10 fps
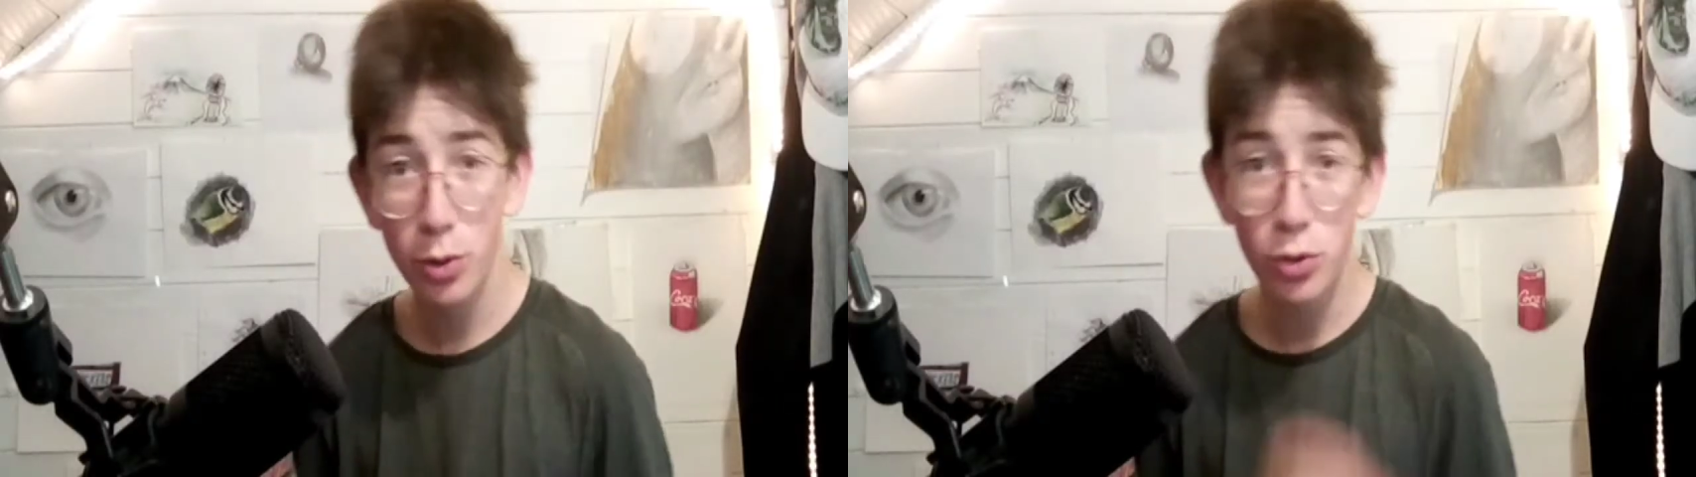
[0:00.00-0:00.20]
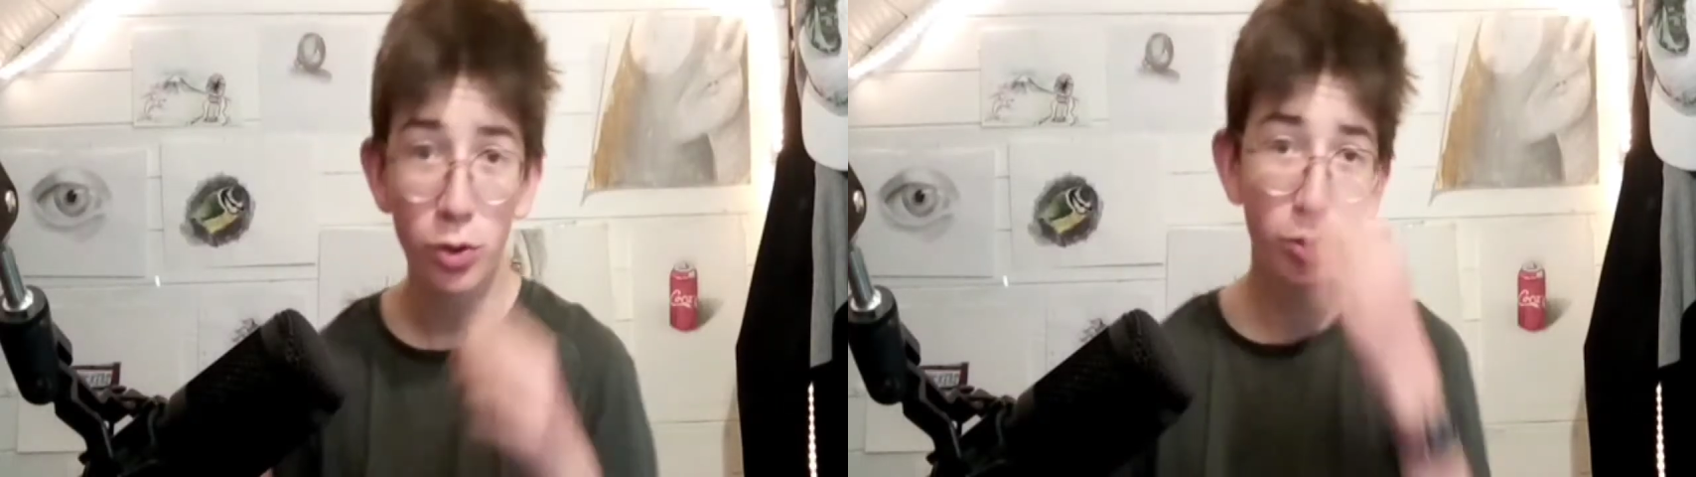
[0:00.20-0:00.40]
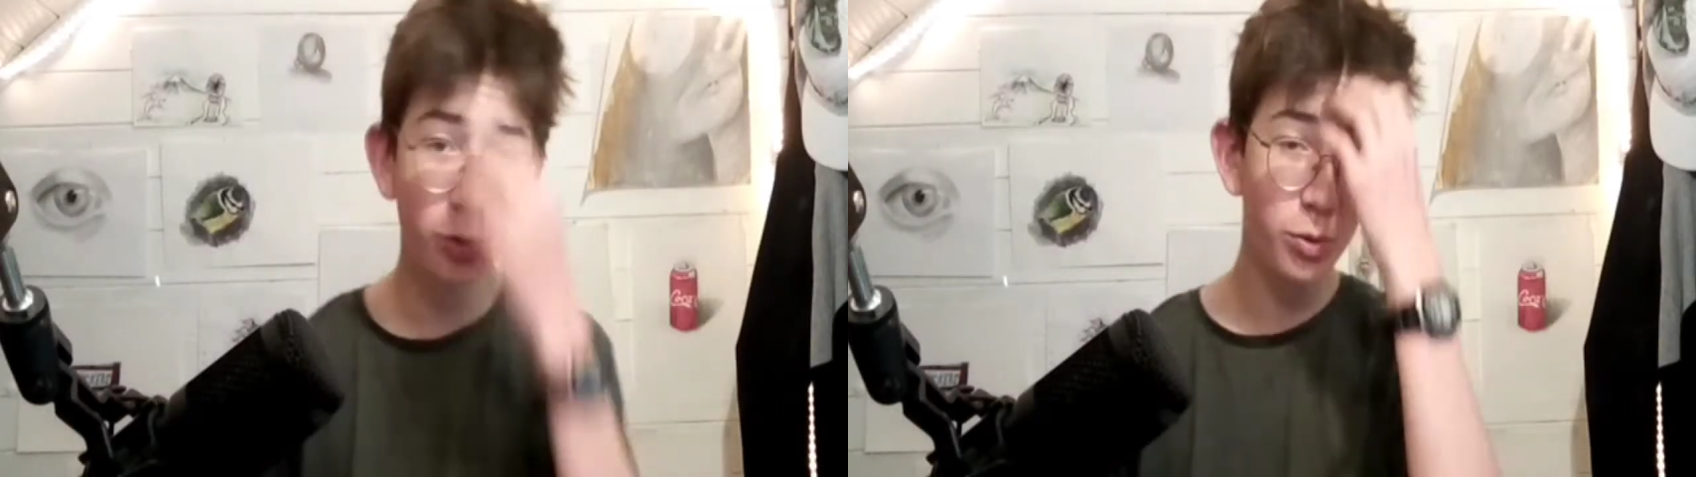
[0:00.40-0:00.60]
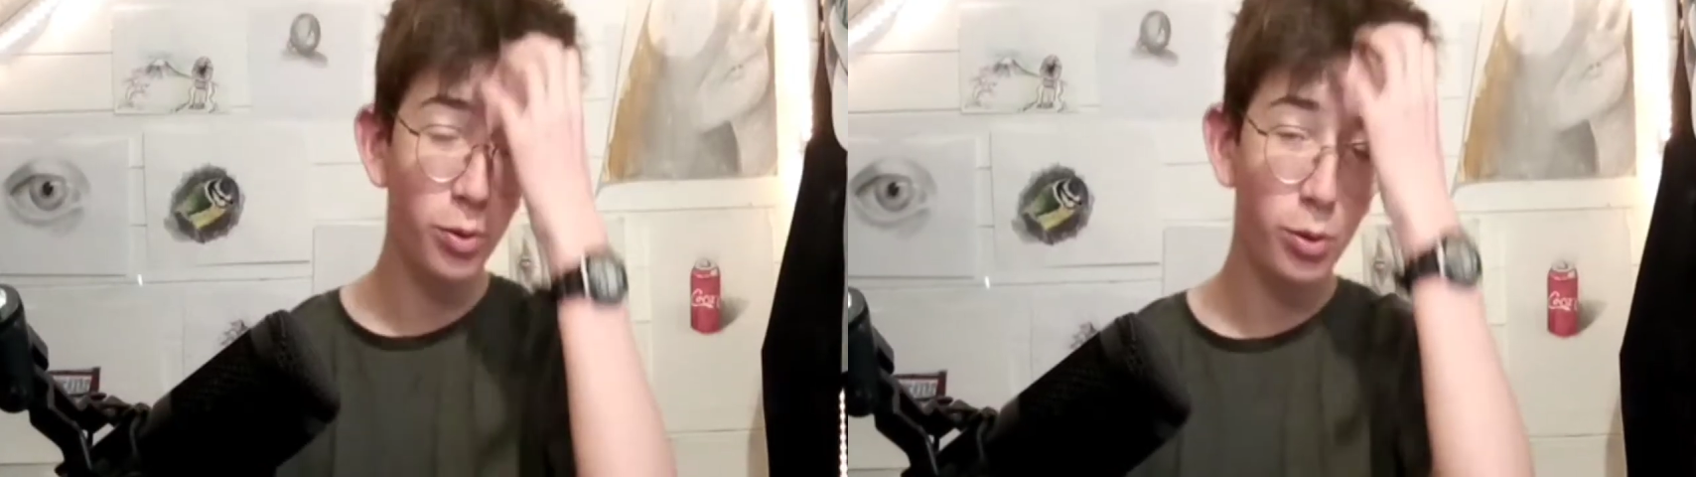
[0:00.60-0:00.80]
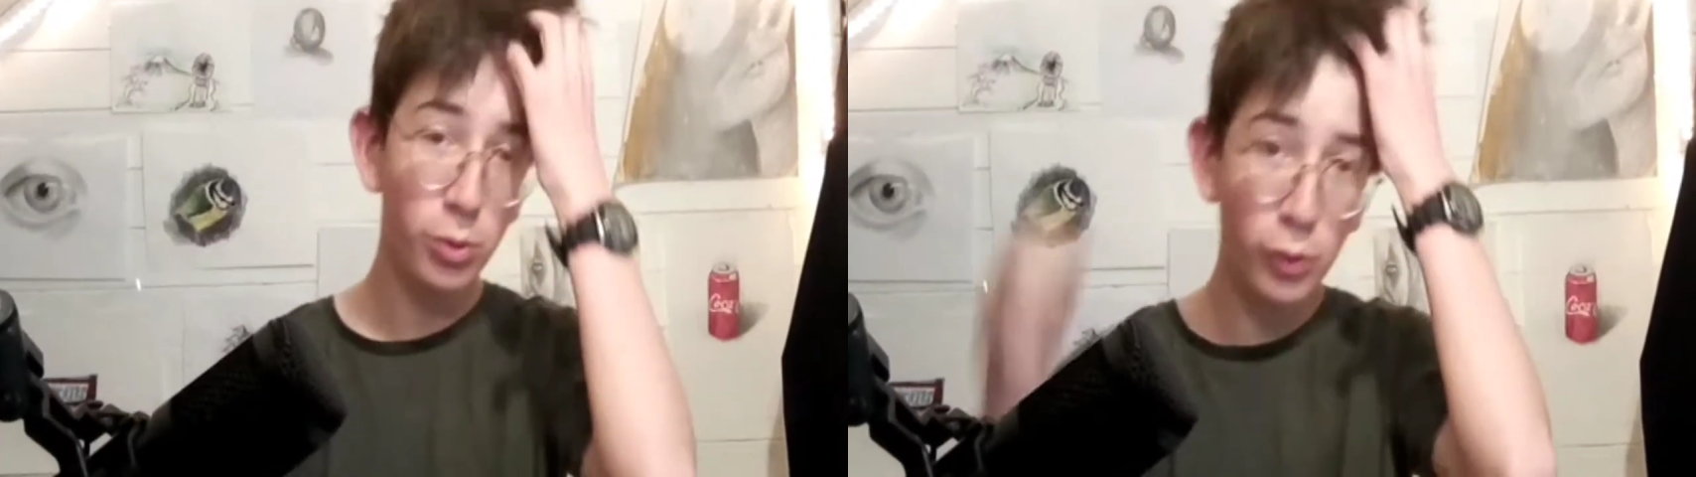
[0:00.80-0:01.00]
Aujourd'hui nous
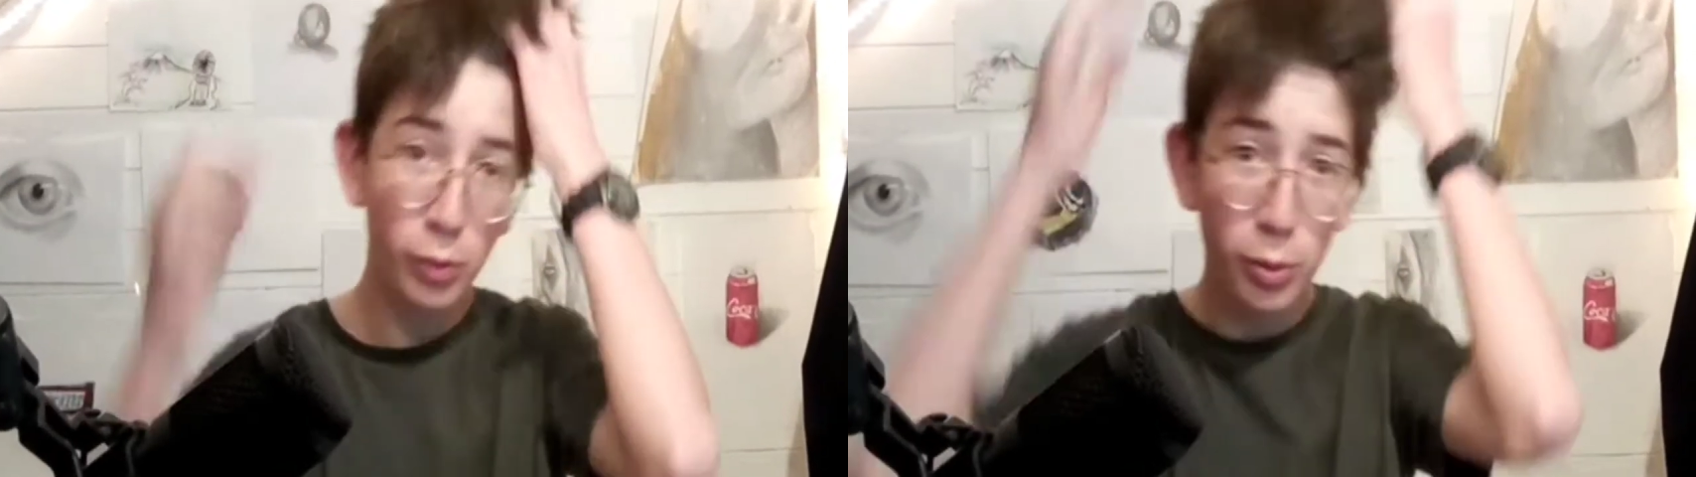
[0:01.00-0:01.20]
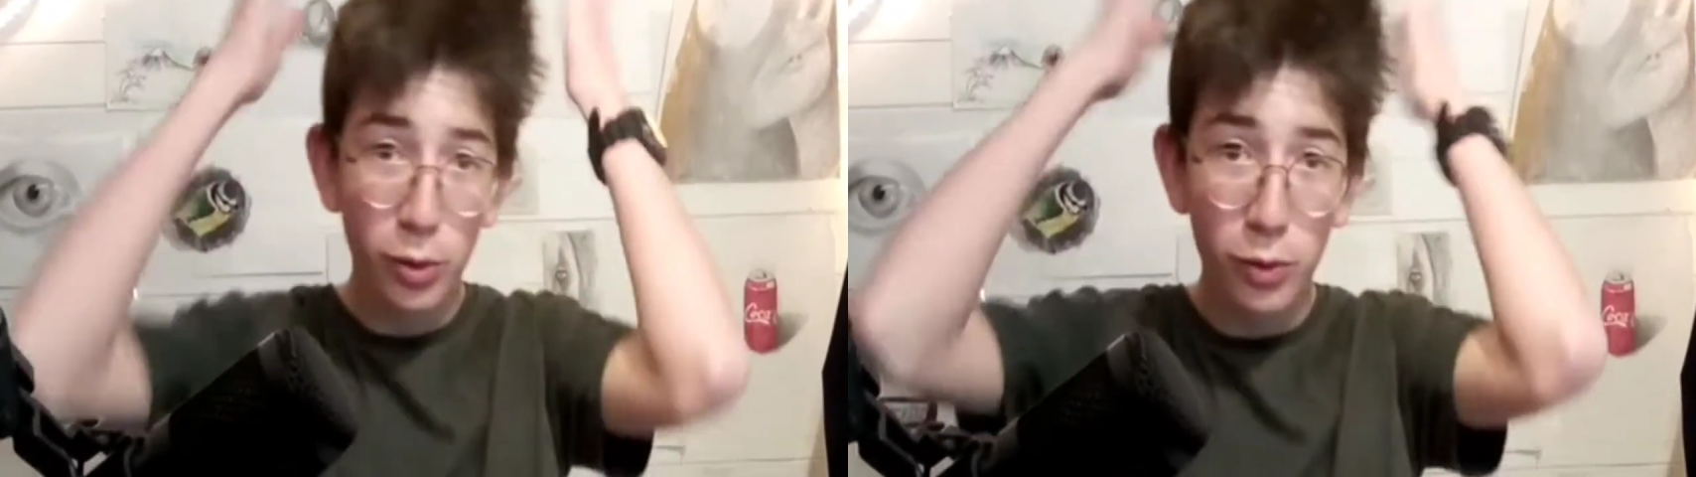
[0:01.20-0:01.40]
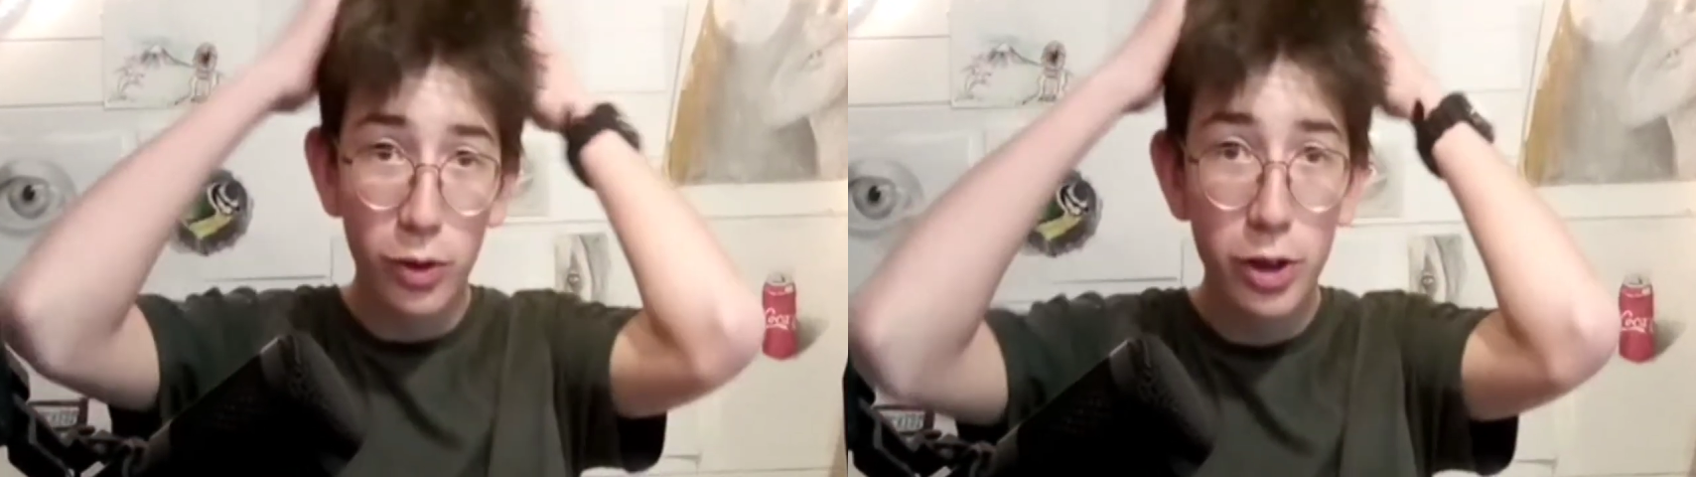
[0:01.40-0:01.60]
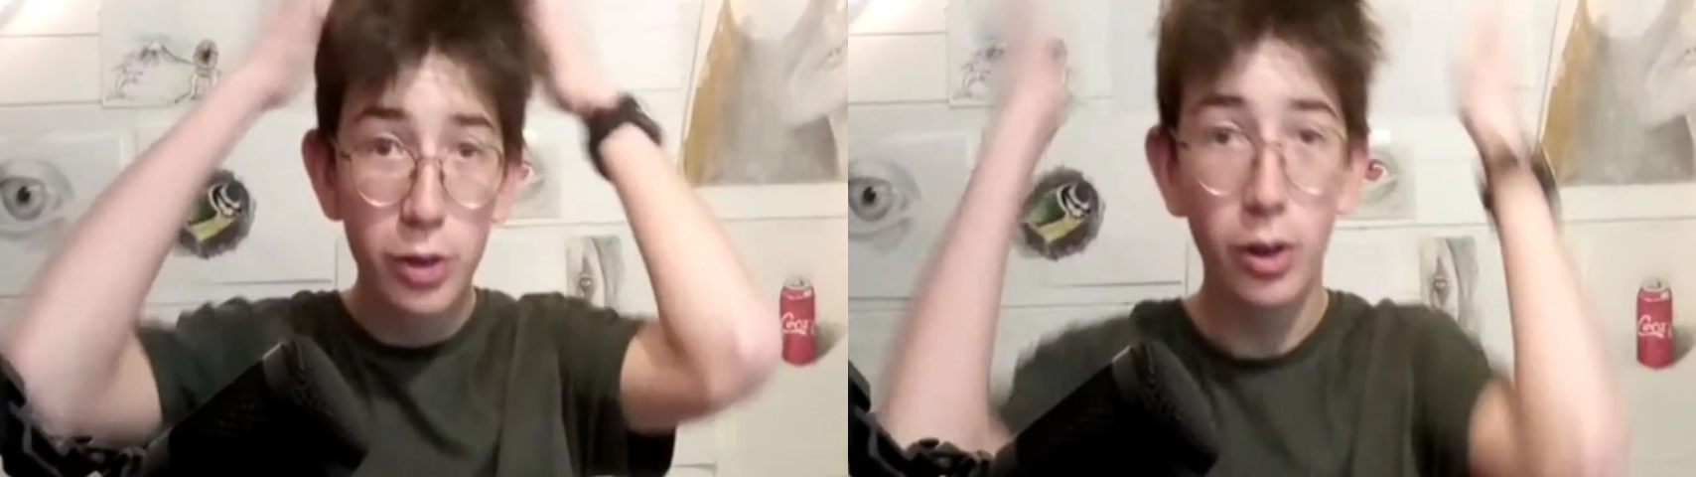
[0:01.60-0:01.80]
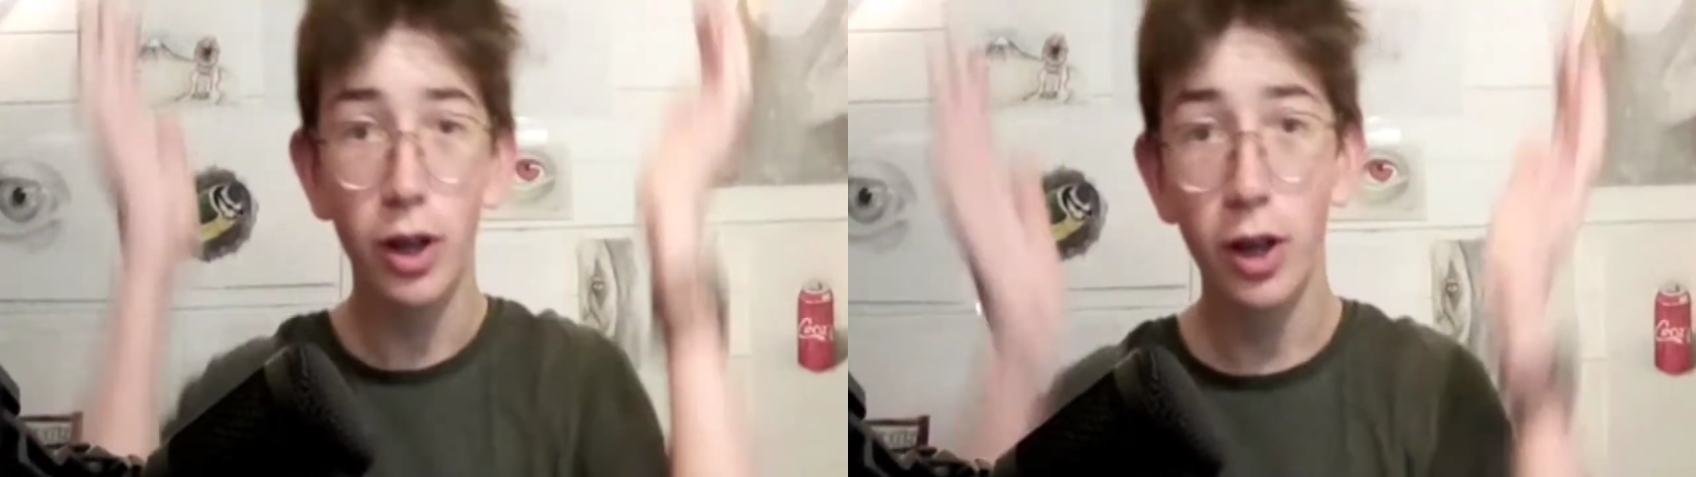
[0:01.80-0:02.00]
nous retrouvons pour une
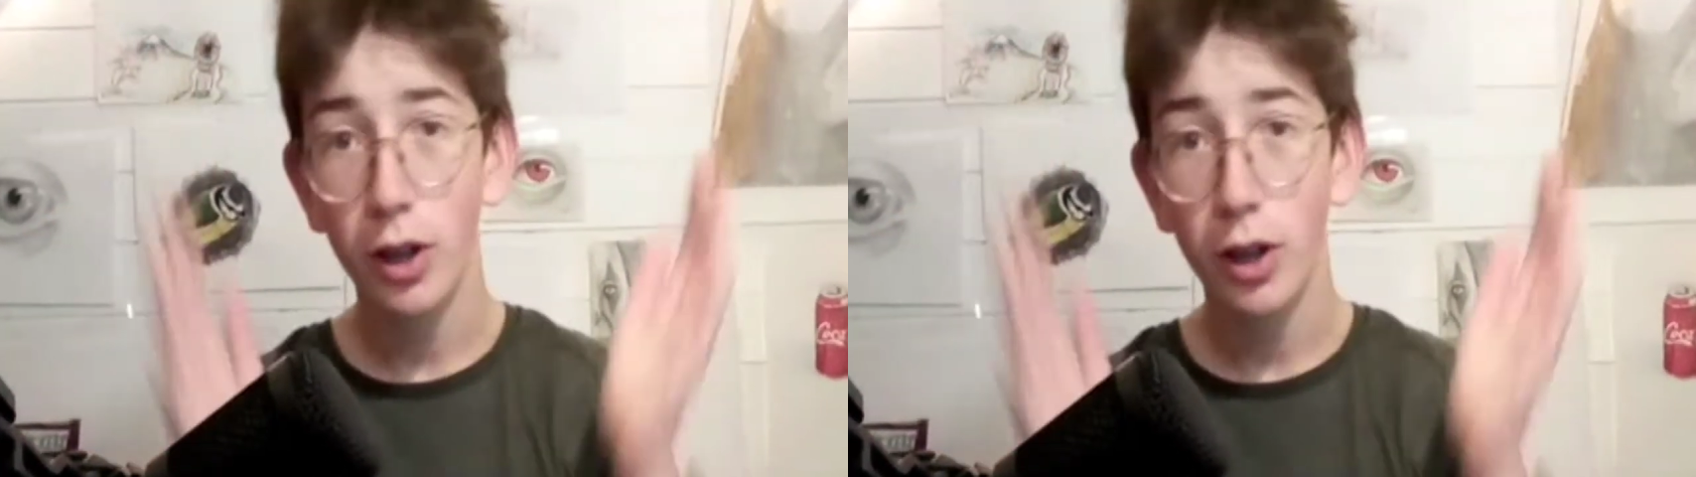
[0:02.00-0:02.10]
vidéo